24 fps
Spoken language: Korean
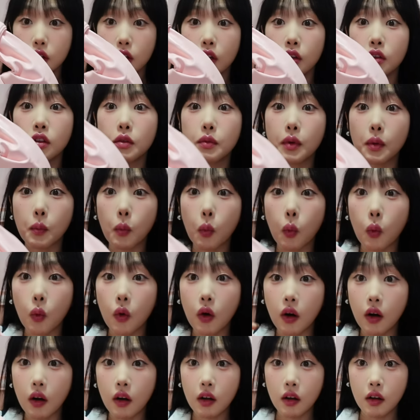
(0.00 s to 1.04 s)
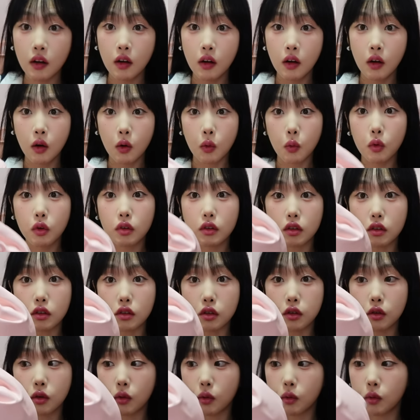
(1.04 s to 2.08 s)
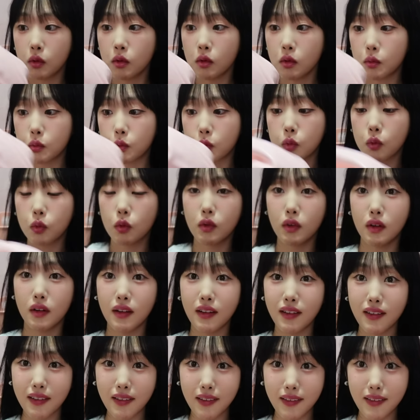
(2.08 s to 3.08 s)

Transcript: 이 핸드백 뭐야? 왜 이렇게 귀여워? 뭐야?